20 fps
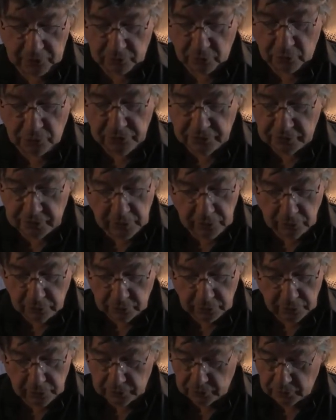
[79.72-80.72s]
soit aussi
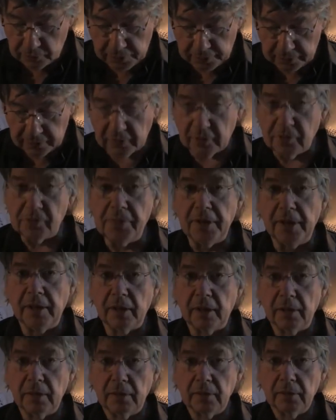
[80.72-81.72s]
long que le temps passé en
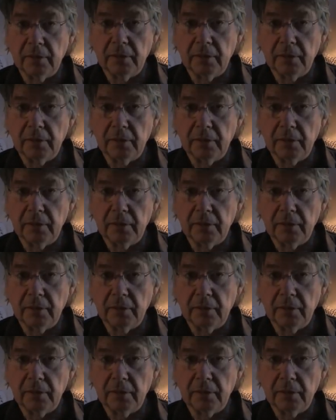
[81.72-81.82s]
mer.